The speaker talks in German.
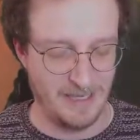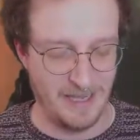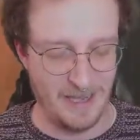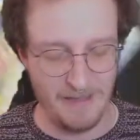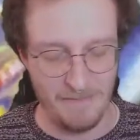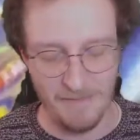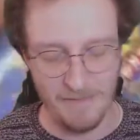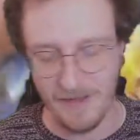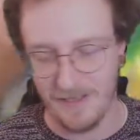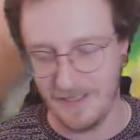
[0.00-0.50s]

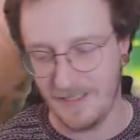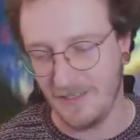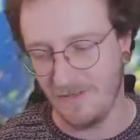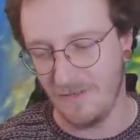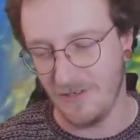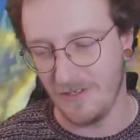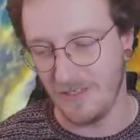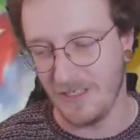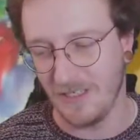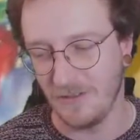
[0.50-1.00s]
drei
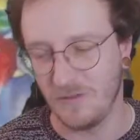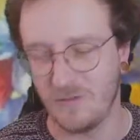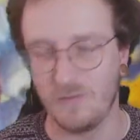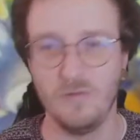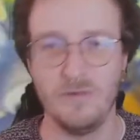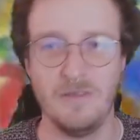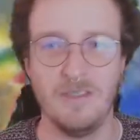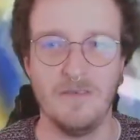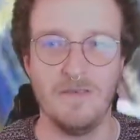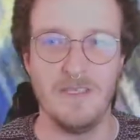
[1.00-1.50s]
Packs, war schon ganz
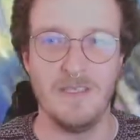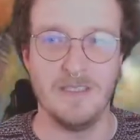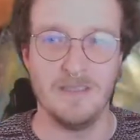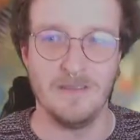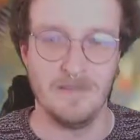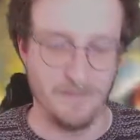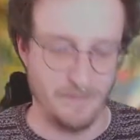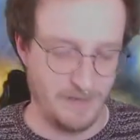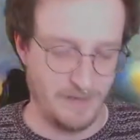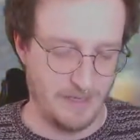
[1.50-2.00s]
gut
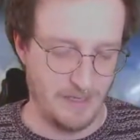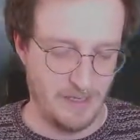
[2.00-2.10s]
gewesen.